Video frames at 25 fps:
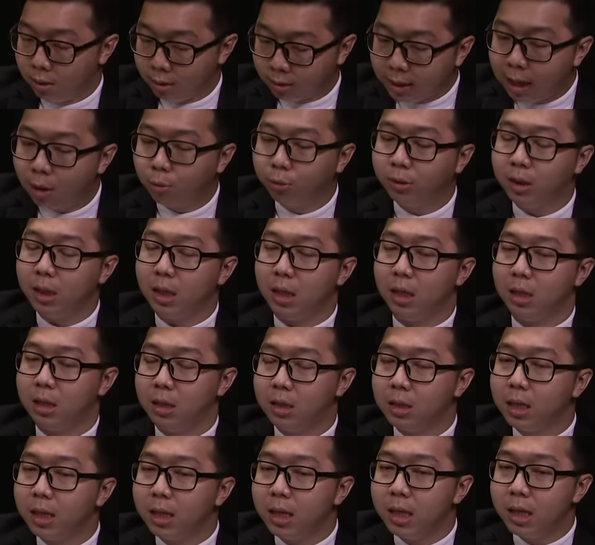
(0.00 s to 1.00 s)
到底
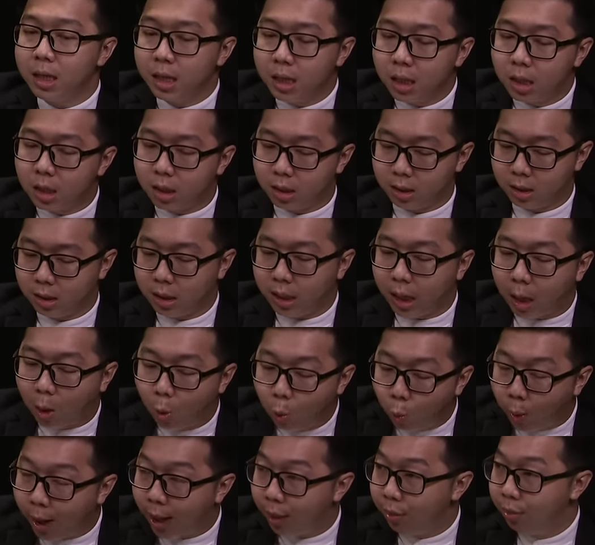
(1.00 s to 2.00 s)
这一个条
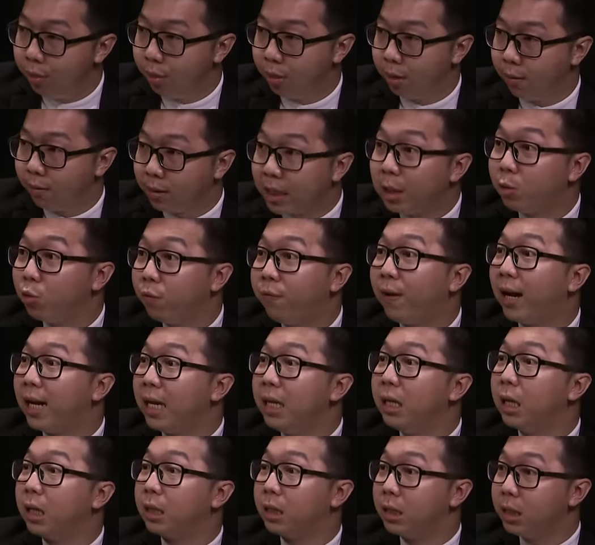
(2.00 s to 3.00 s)
文煽动法
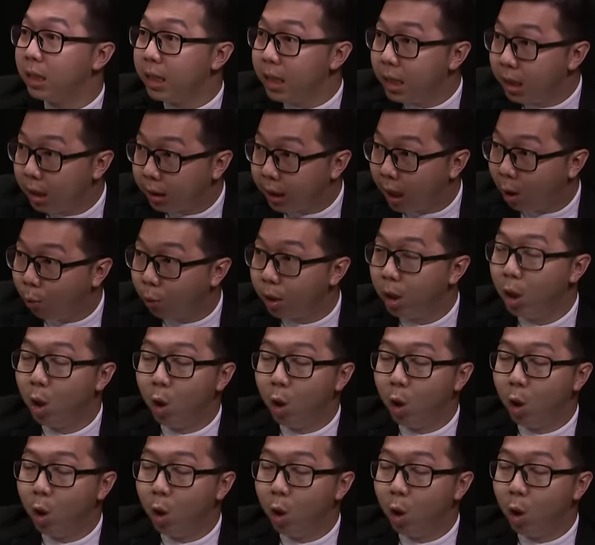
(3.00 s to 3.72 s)
令的这一个条文，